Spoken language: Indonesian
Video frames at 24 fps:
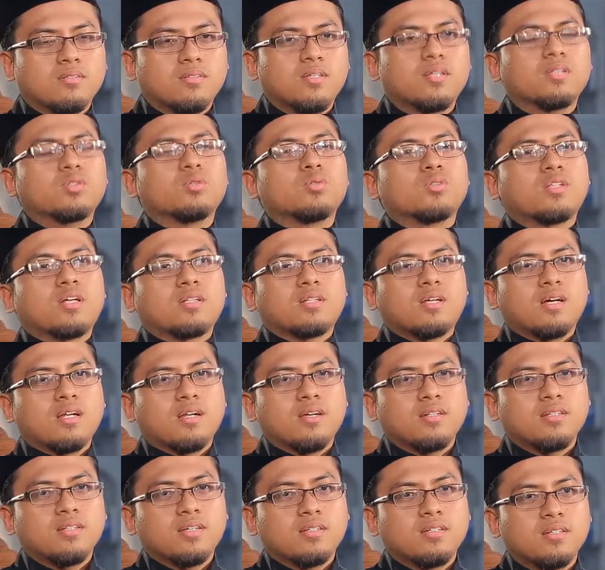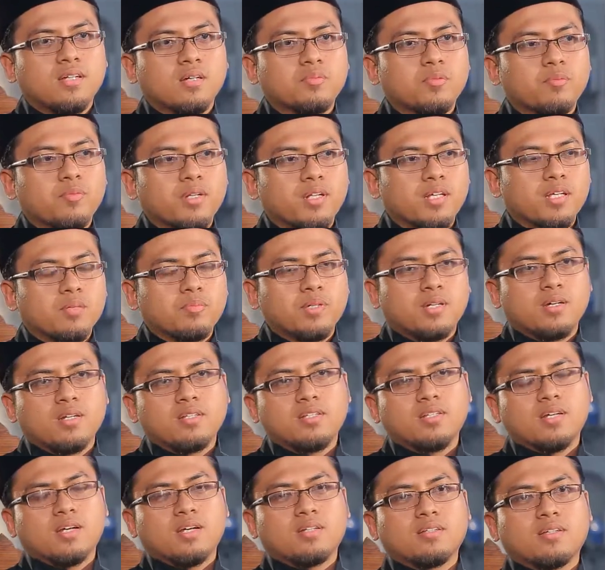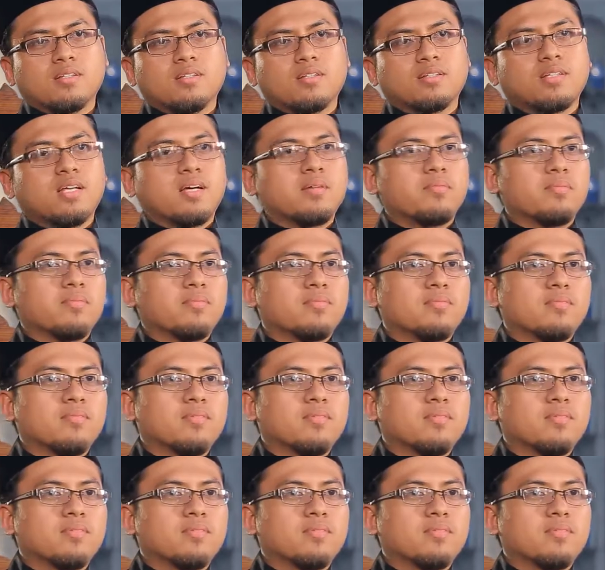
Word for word: yaitu tatkala dia tidak memiliki pekerjaan yang tetap,